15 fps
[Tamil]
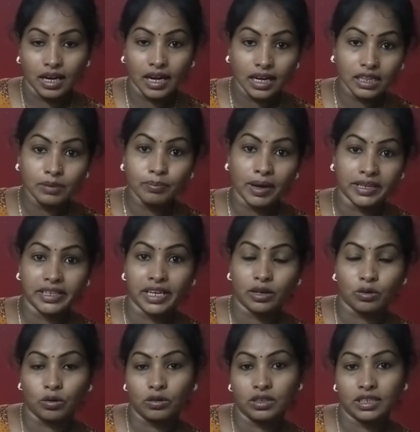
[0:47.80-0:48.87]
எழுதும் மையை
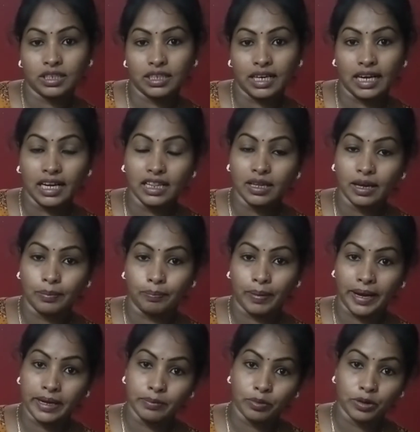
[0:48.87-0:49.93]
கொண்டு எழுத
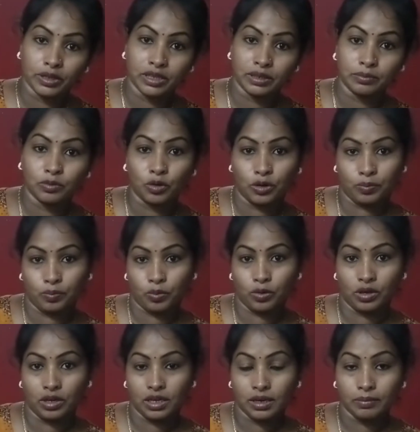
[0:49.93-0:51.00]
பயன்படுத்தும் ஒரு
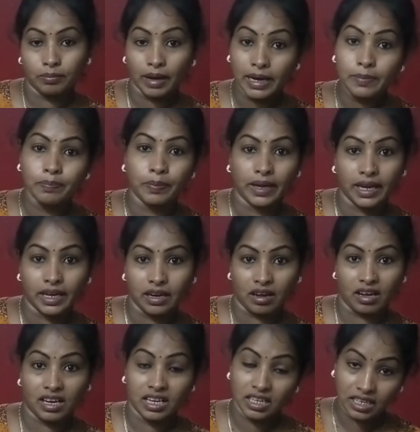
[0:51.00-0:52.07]
பொருள் மை பேனா
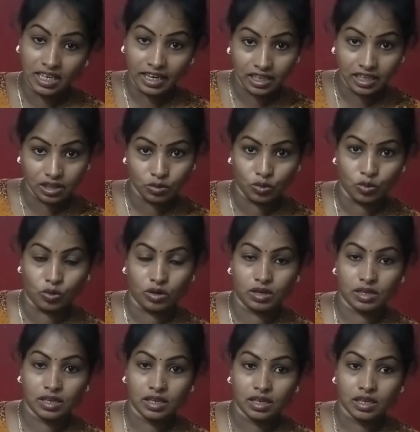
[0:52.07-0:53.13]
எழுதுகோள்
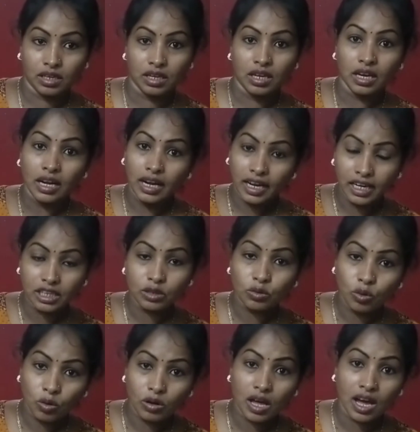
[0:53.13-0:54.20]

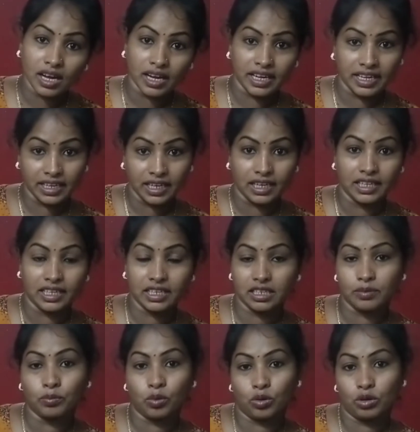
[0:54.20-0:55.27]
எழுதுகோளாக நீங்கள்
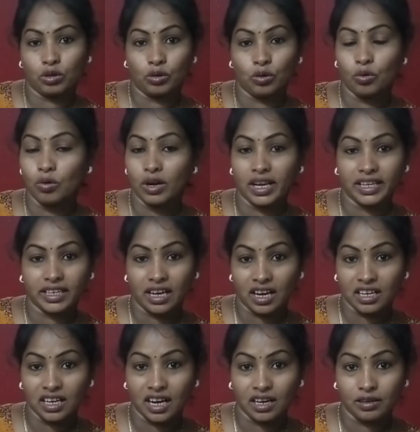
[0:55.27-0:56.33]
இருக்கும்போது உங்களை
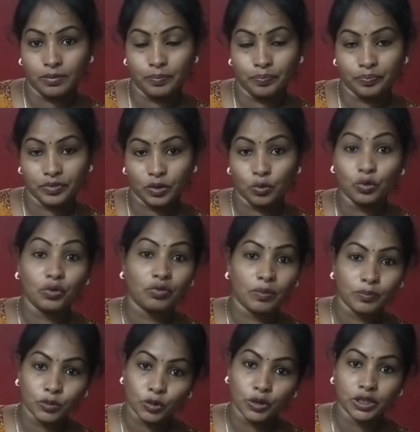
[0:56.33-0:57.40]
யாராலும்
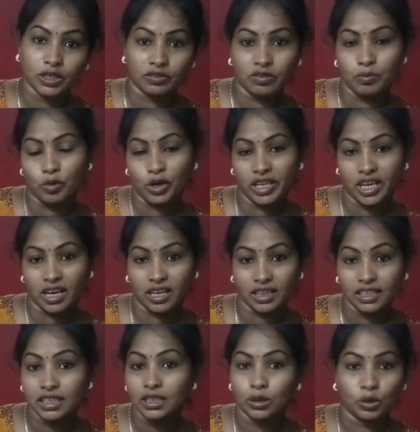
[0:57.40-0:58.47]
உருவம் கொடுக்கவும்
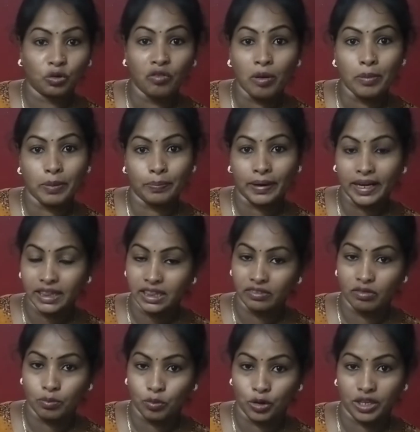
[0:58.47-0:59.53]
முடியாது
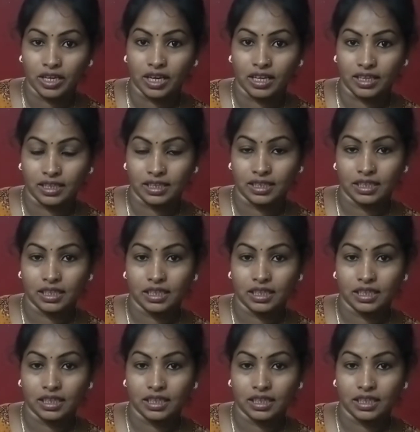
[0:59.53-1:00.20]
உவமைப்படுத்தவும் முடியாது